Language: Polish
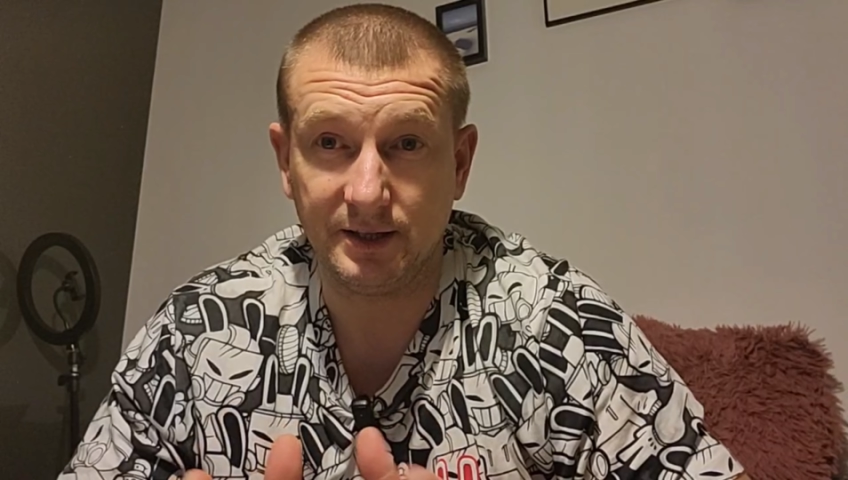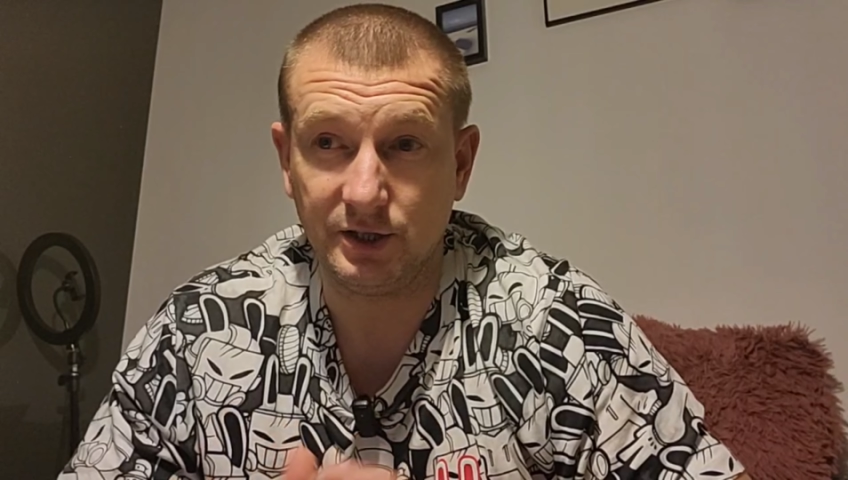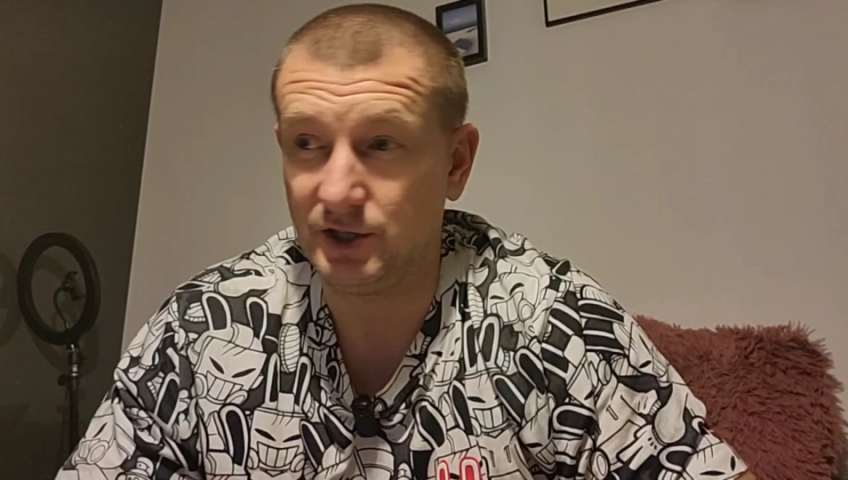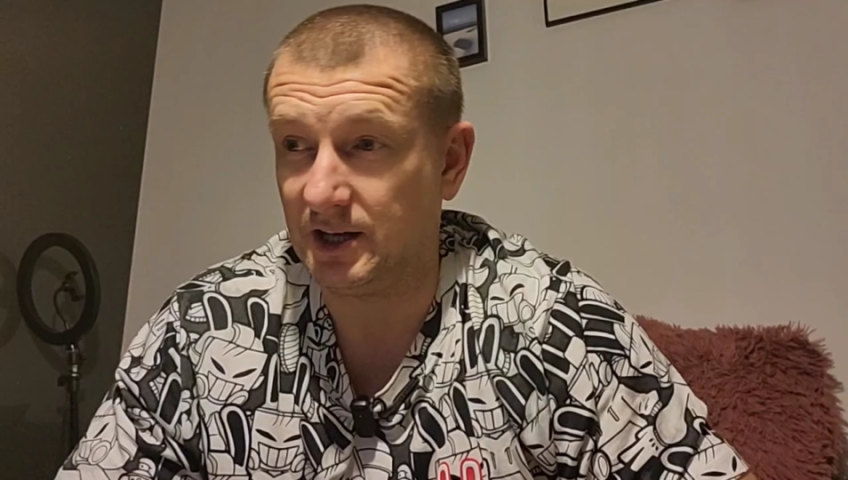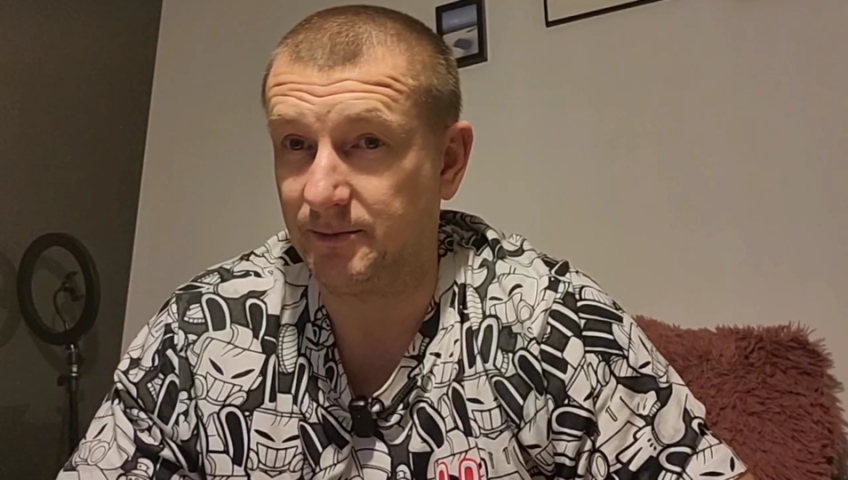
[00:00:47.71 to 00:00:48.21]

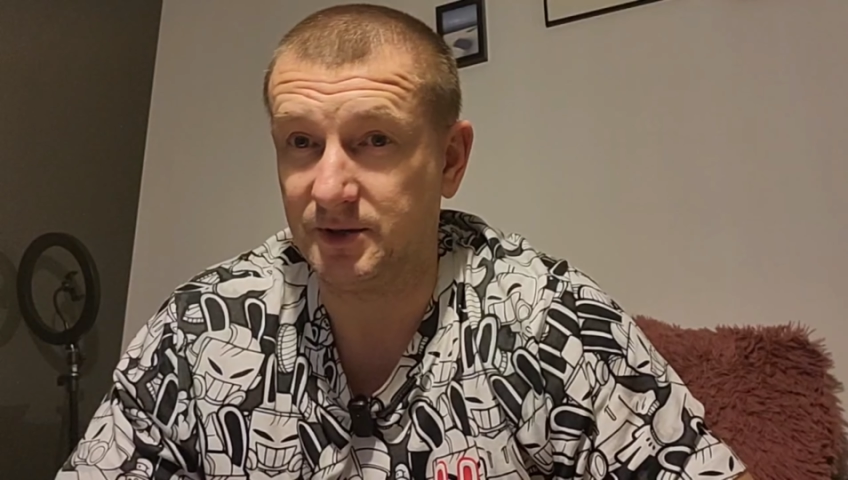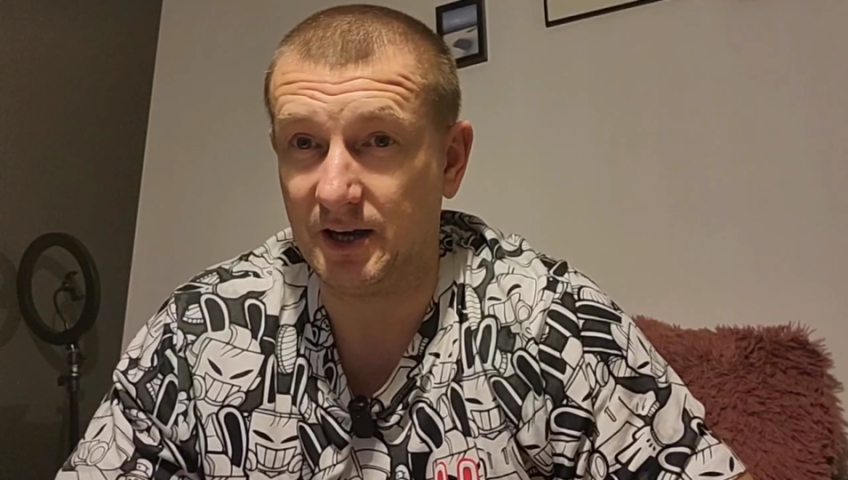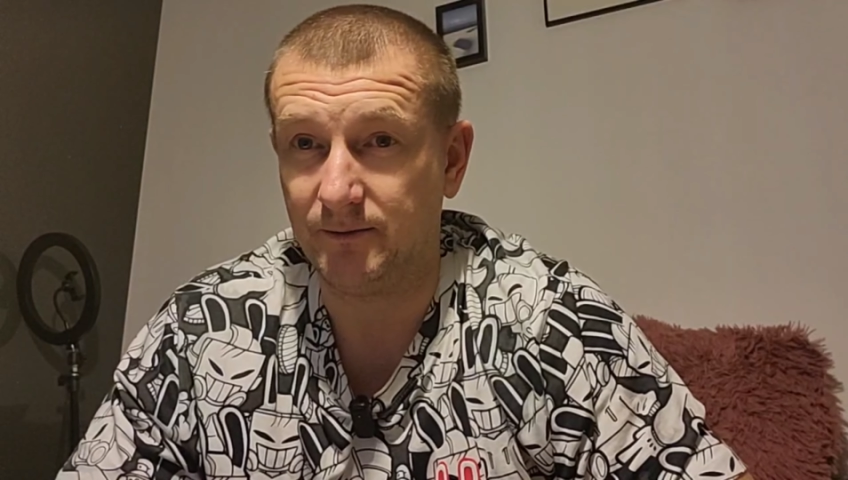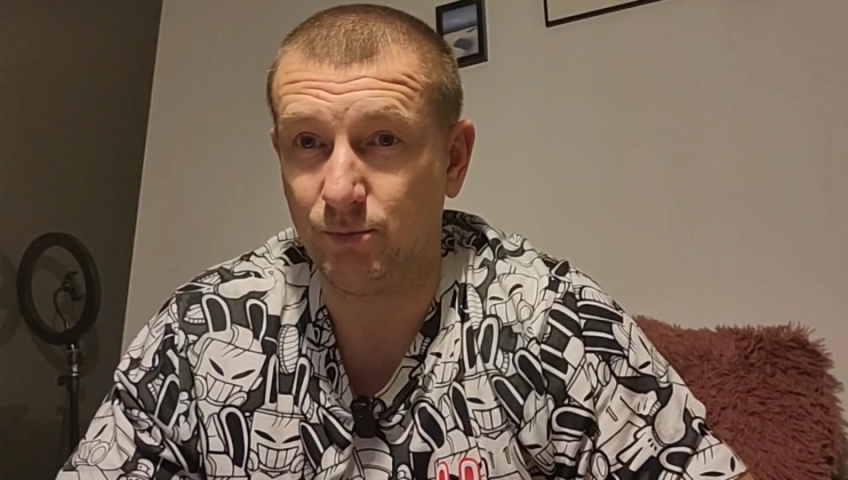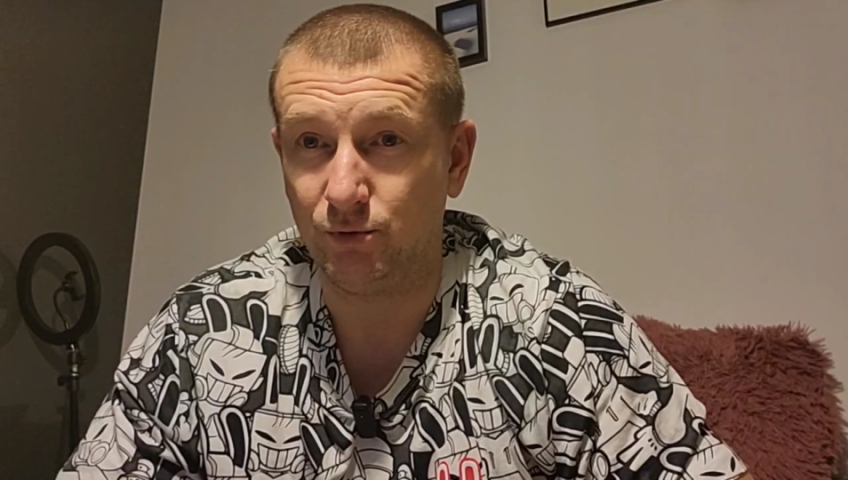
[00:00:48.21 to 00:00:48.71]

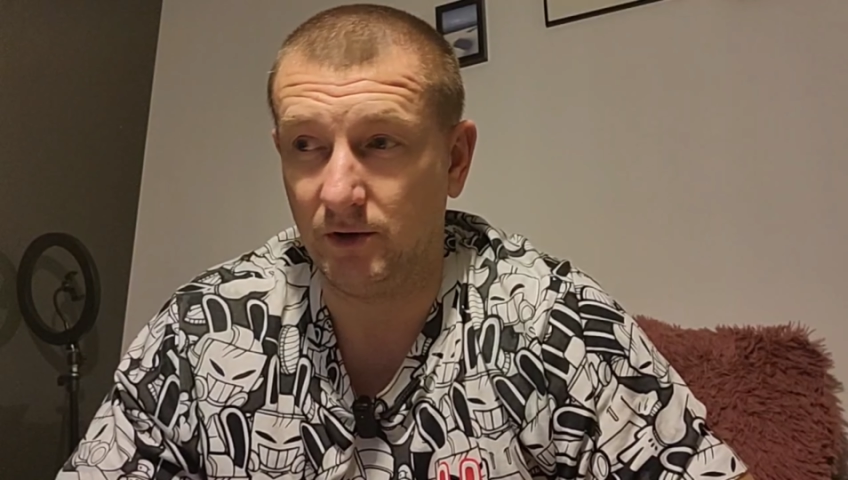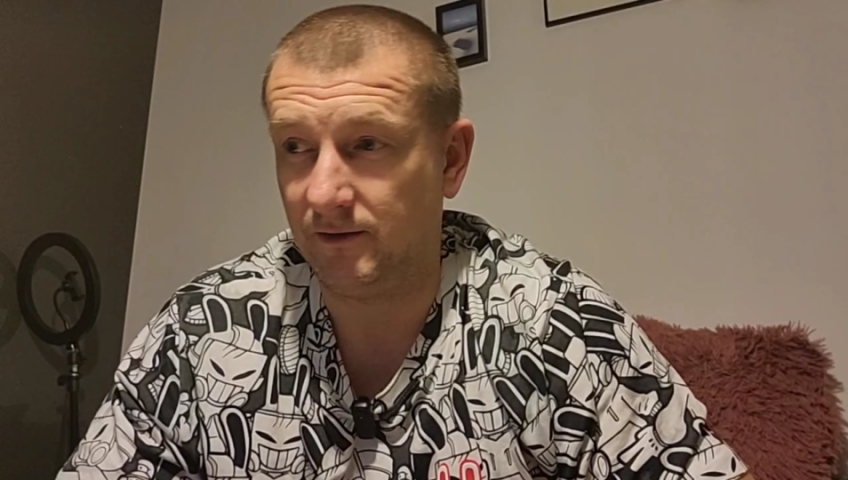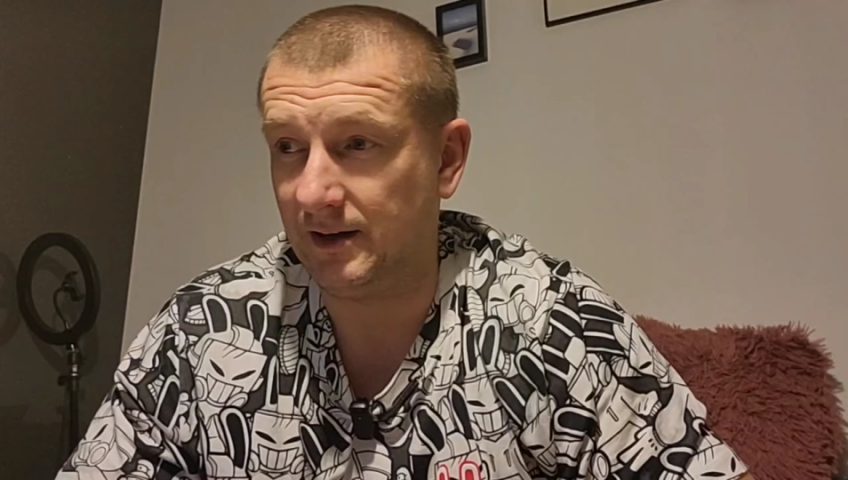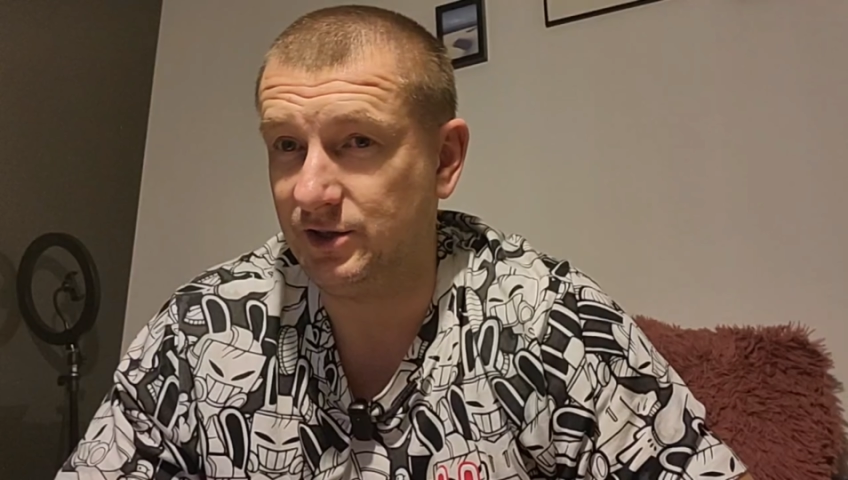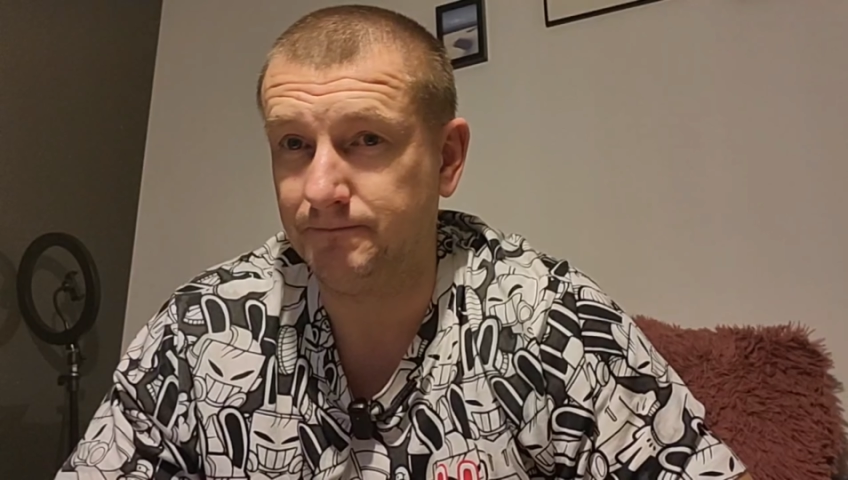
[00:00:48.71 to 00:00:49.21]
sierpnia
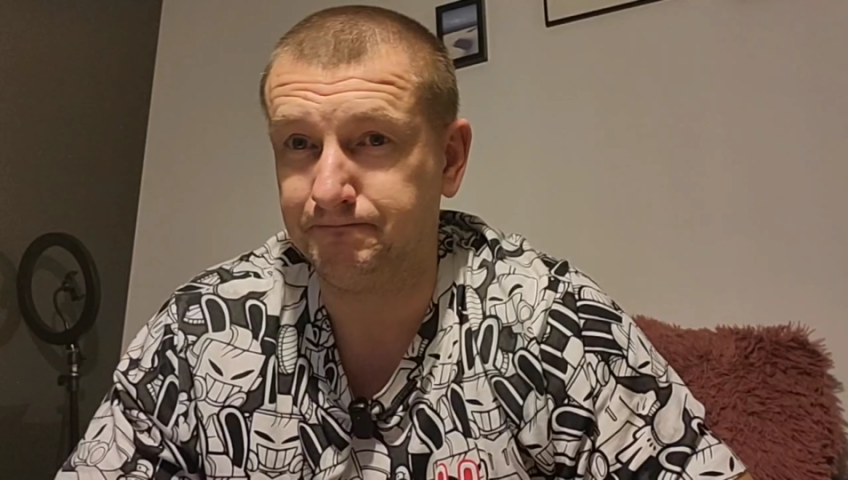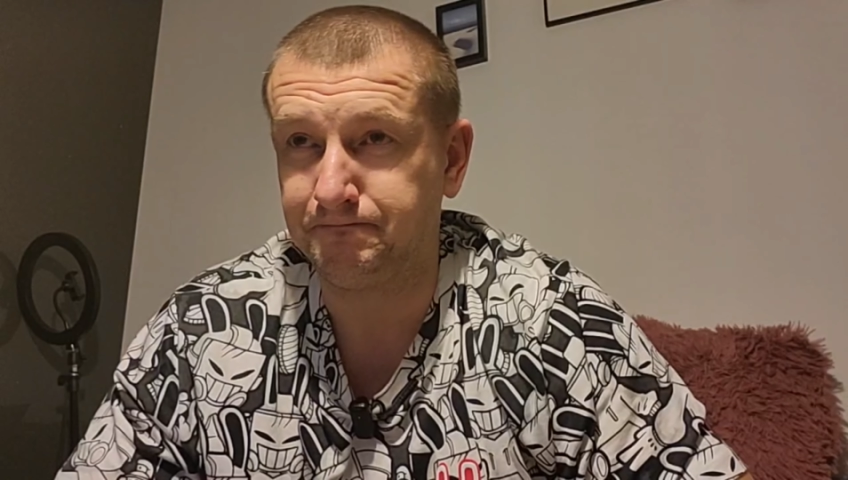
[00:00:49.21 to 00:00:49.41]
budować